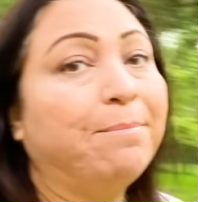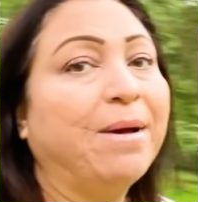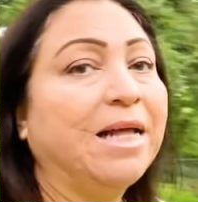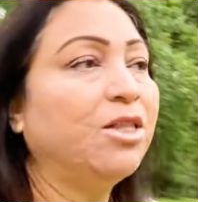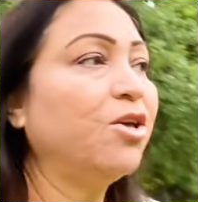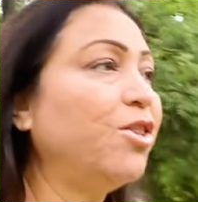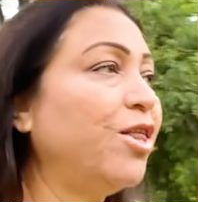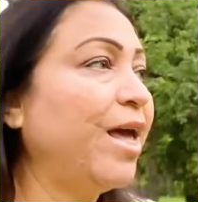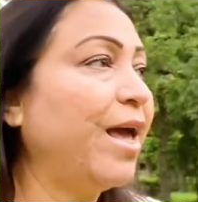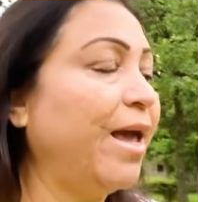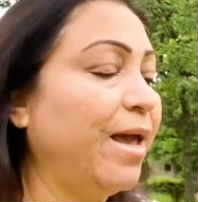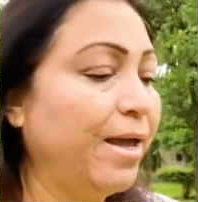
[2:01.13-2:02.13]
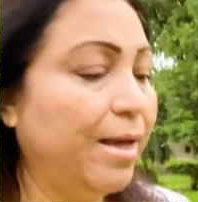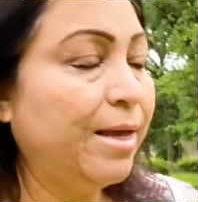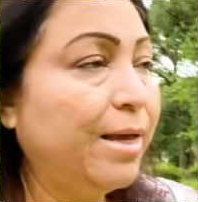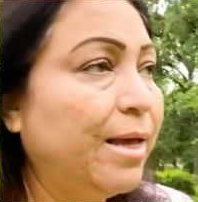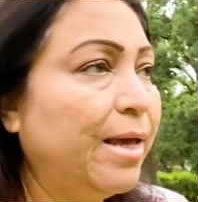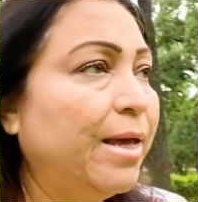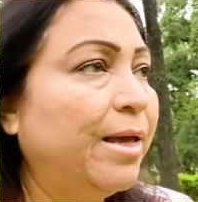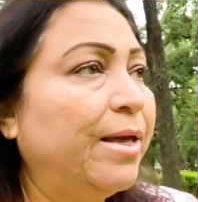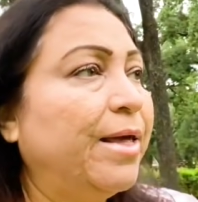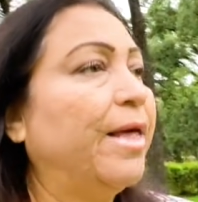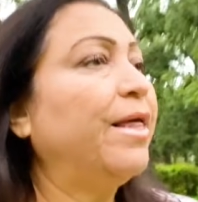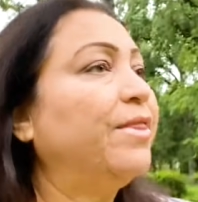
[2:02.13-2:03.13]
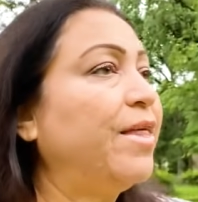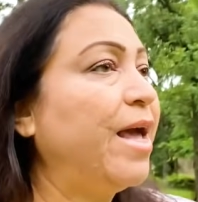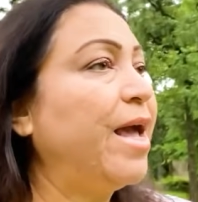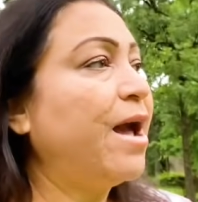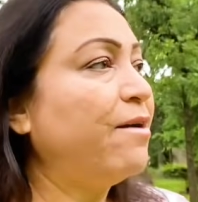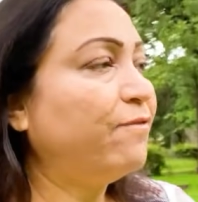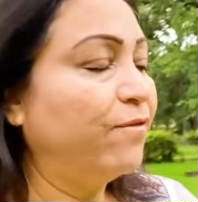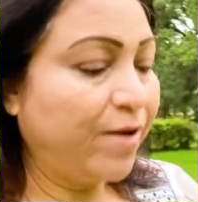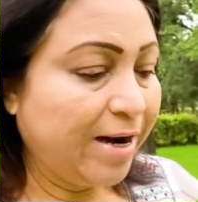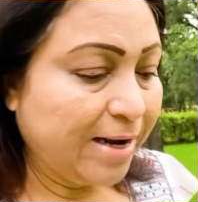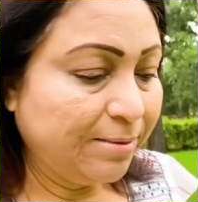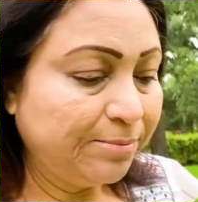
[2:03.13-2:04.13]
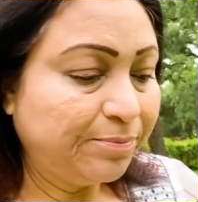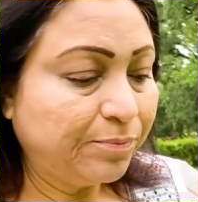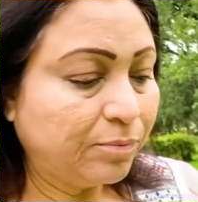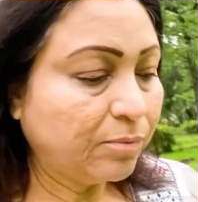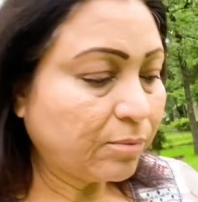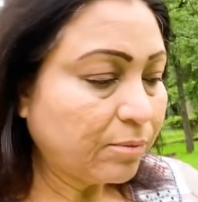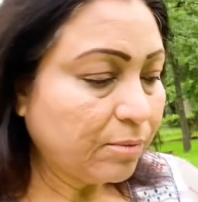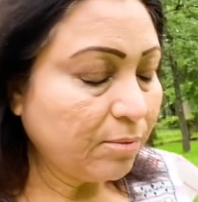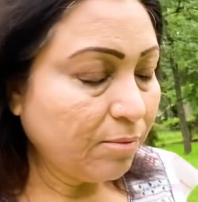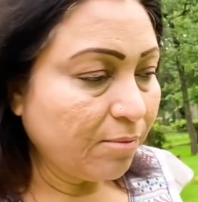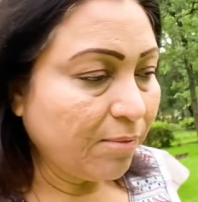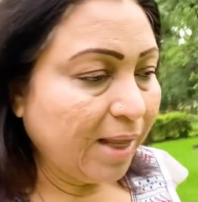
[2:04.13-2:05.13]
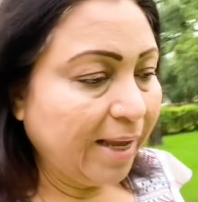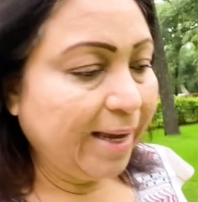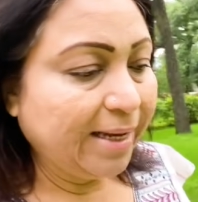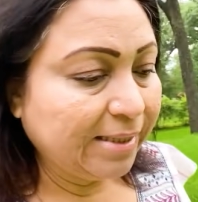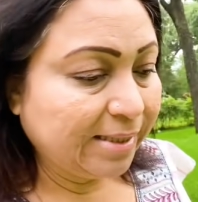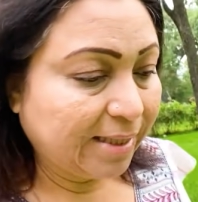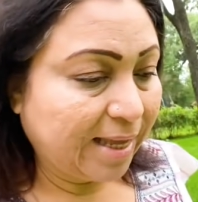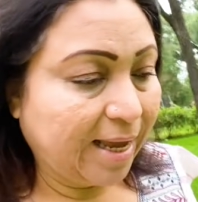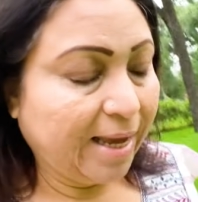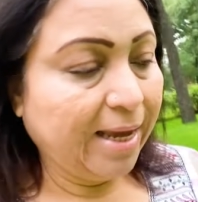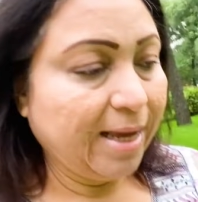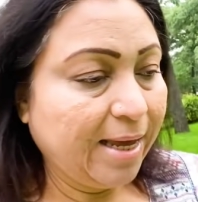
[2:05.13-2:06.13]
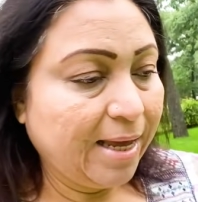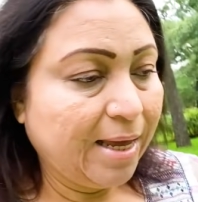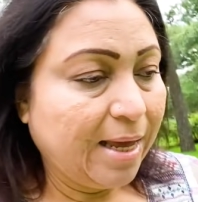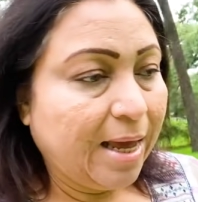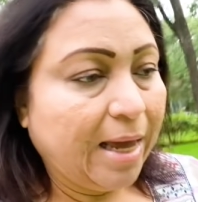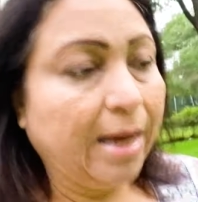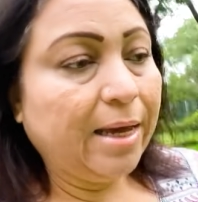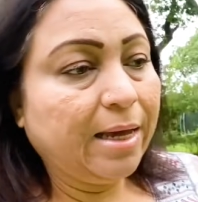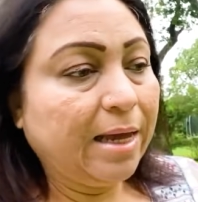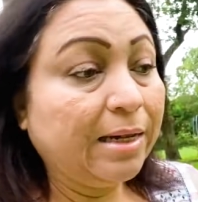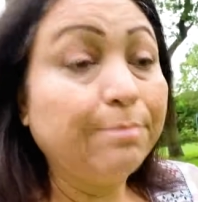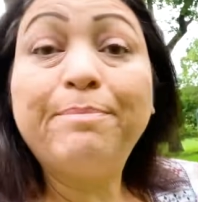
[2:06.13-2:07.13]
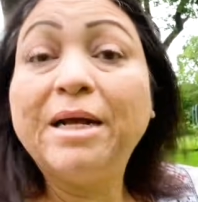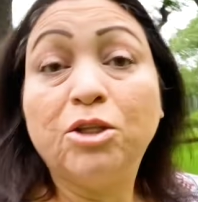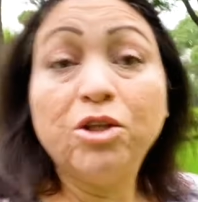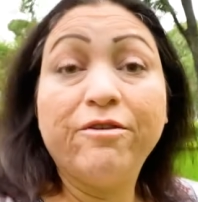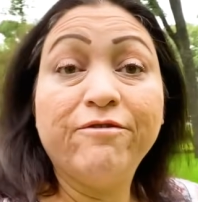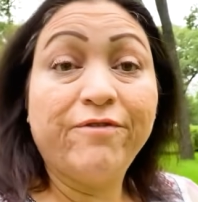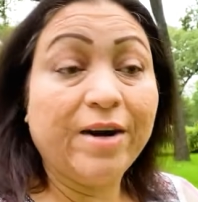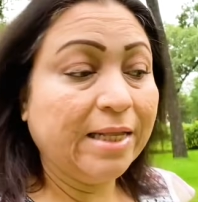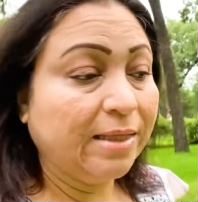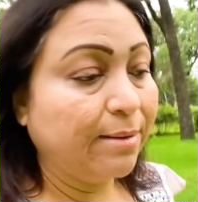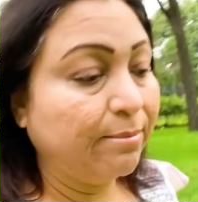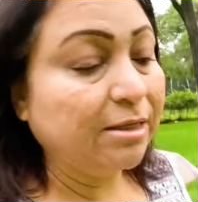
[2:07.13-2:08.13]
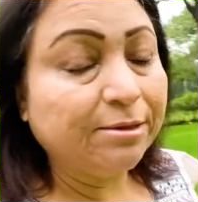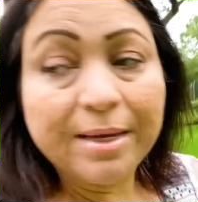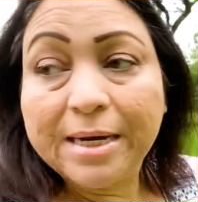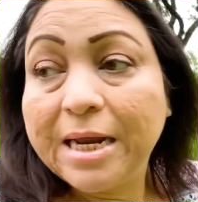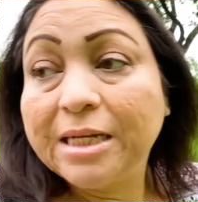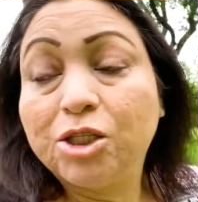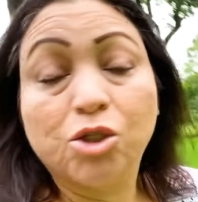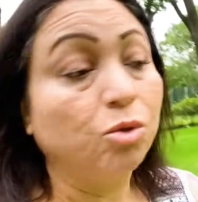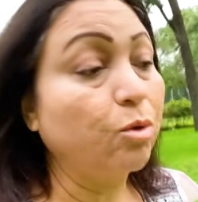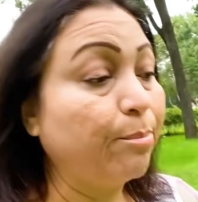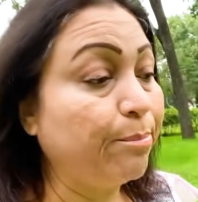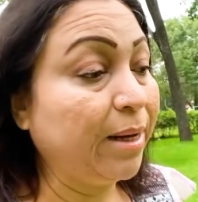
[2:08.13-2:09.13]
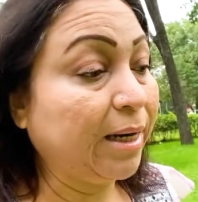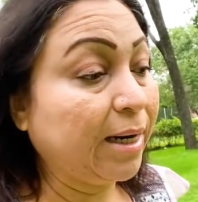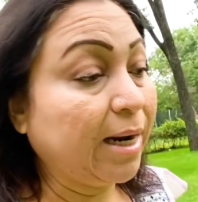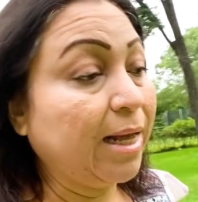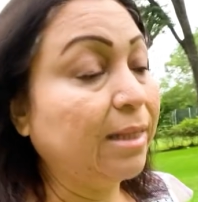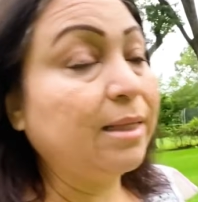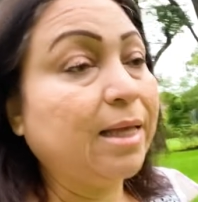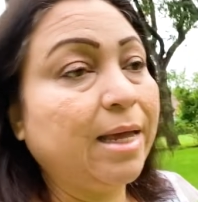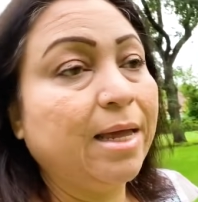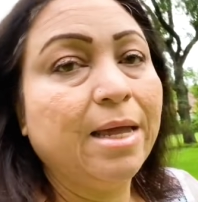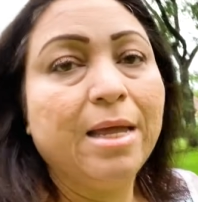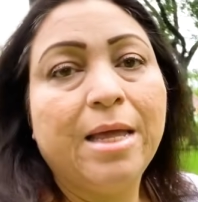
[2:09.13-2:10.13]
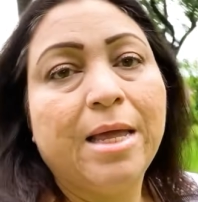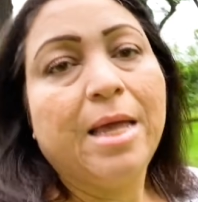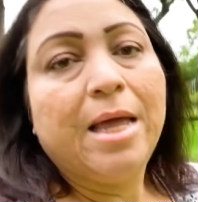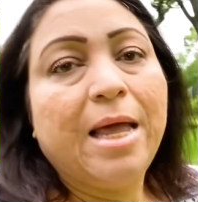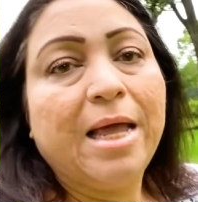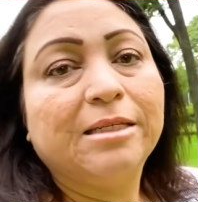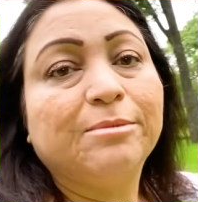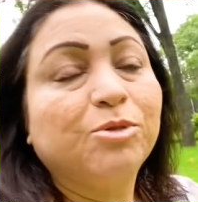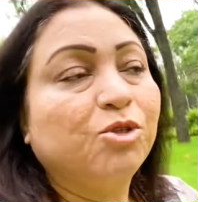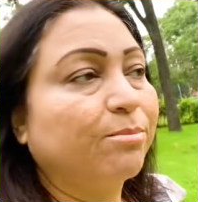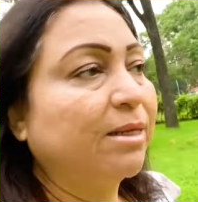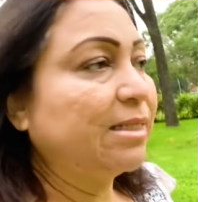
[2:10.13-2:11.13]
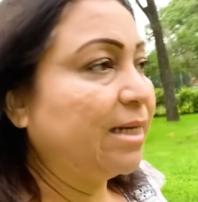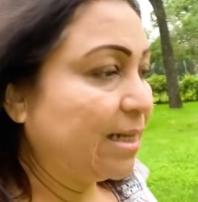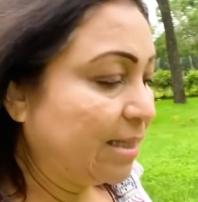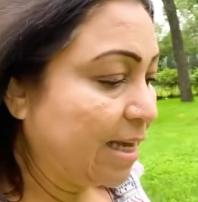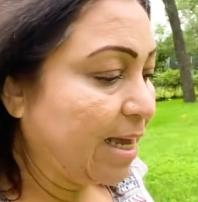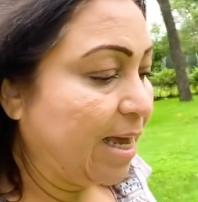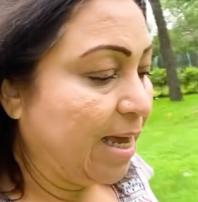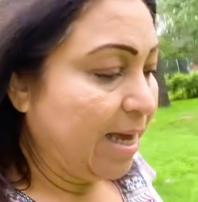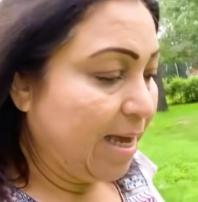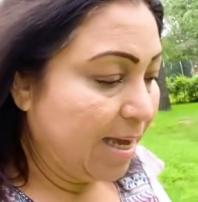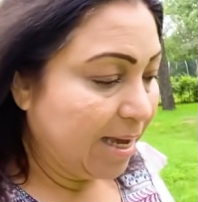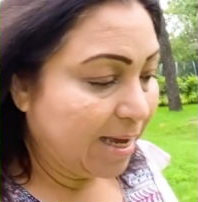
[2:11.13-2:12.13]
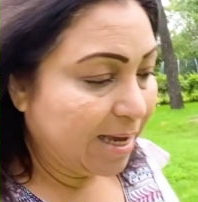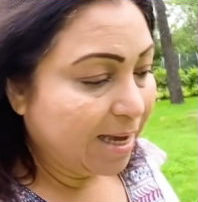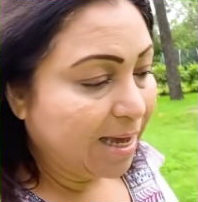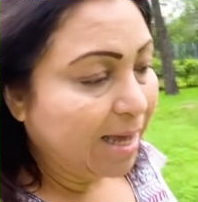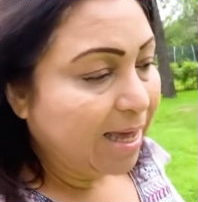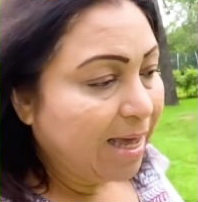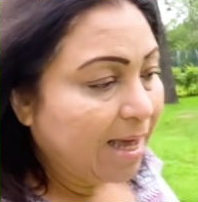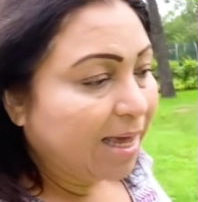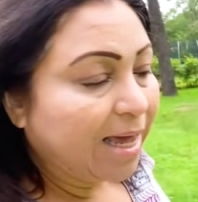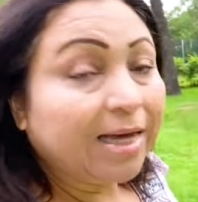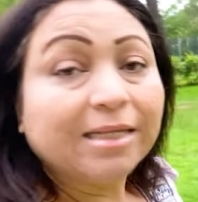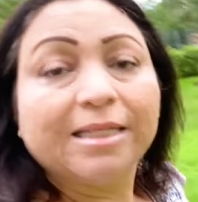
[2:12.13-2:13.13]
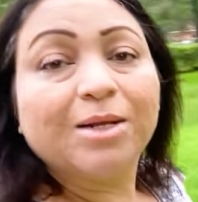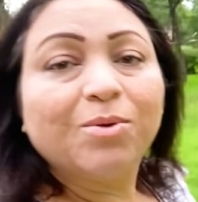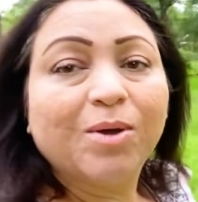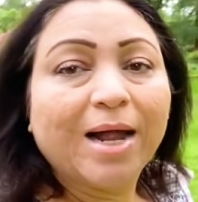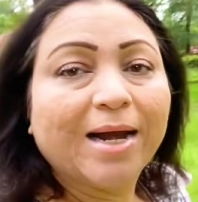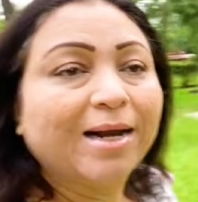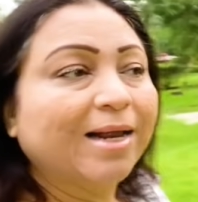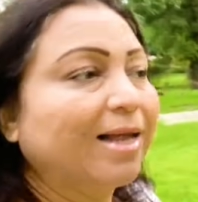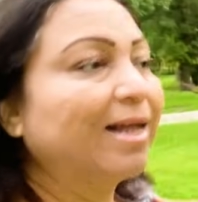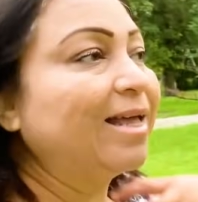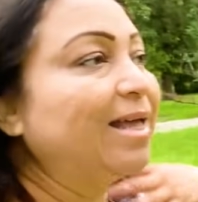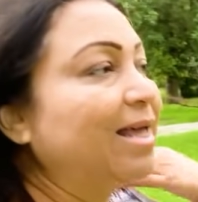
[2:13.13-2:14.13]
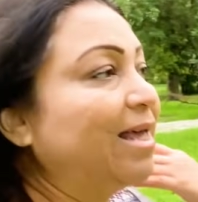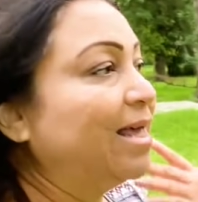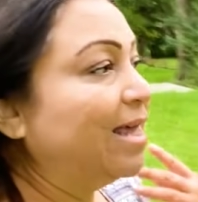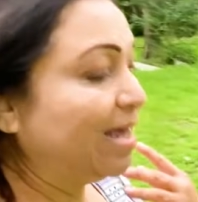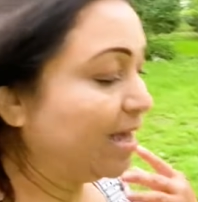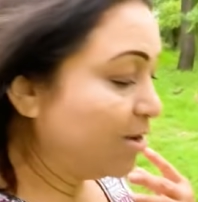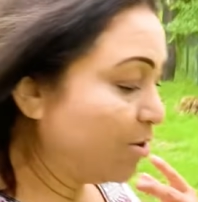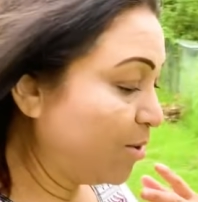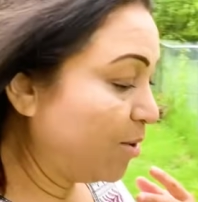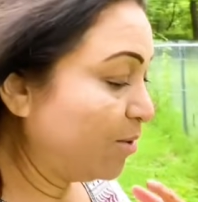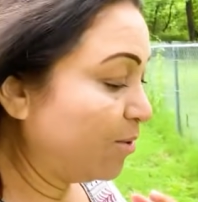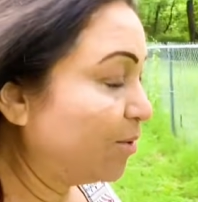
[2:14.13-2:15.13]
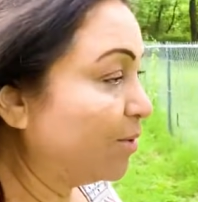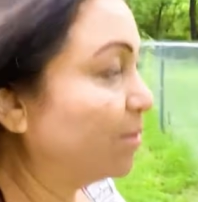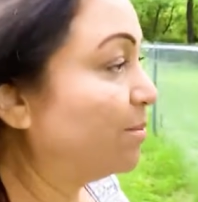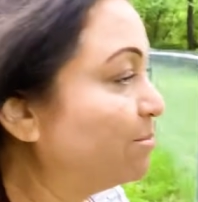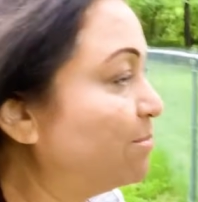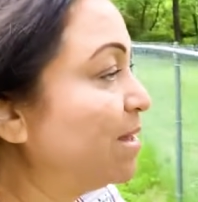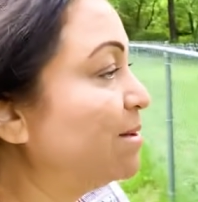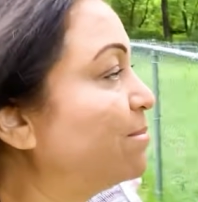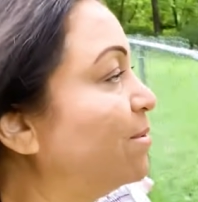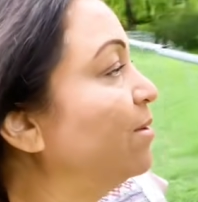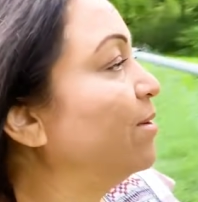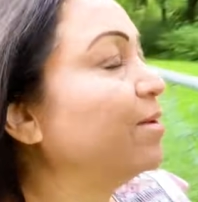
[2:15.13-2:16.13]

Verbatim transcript: patio de, de afuera, este, el patio de enfrente más bien es súper grande. Es mucho más grande que, que este lugar. Y yo vivo,